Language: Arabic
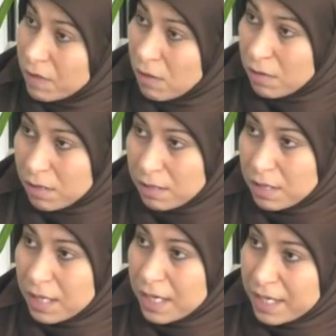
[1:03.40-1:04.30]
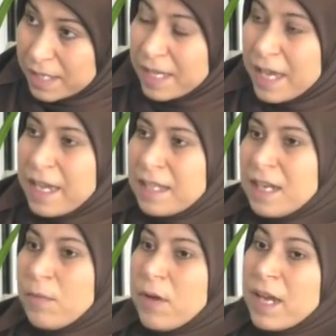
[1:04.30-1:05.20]
الاخر ازاي انت
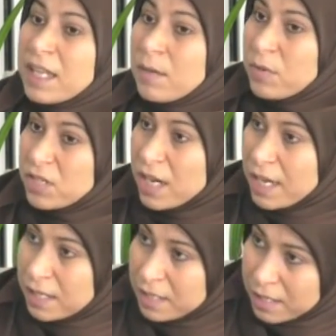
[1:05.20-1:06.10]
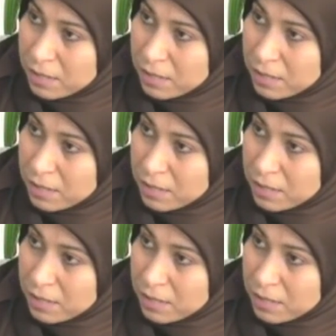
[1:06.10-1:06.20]
لو واجهتك مشاكل